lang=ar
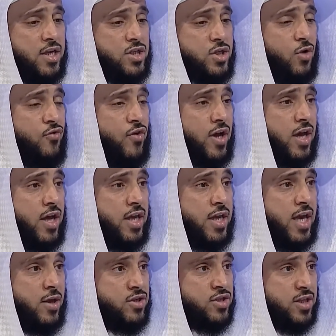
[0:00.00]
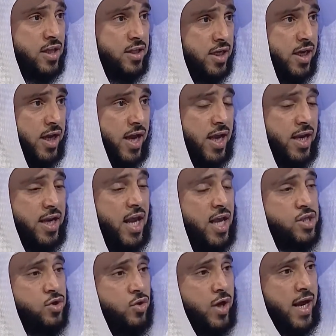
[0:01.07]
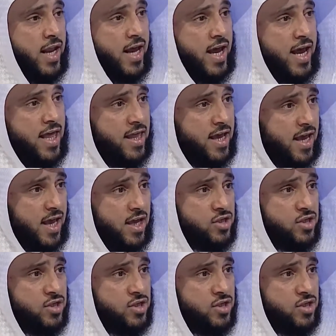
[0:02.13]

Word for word: سوف يستطيع أن يحصل على هذا